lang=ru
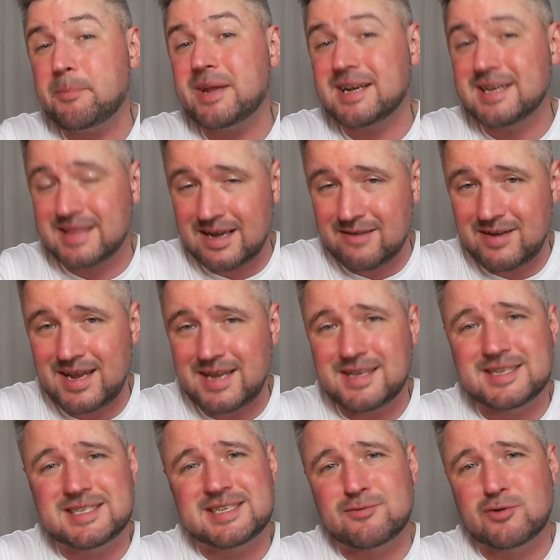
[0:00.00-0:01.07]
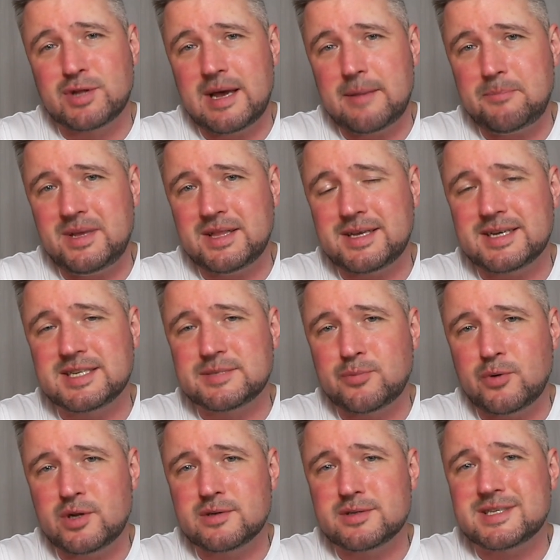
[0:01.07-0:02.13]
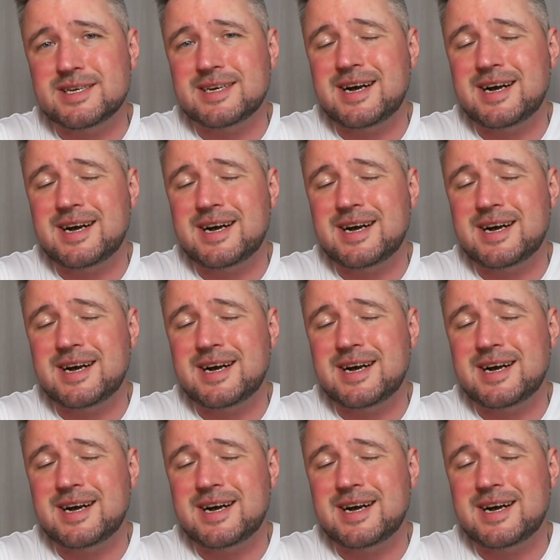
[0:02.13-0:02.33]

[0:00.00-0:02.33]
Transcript: приготовлении всего напитка использовался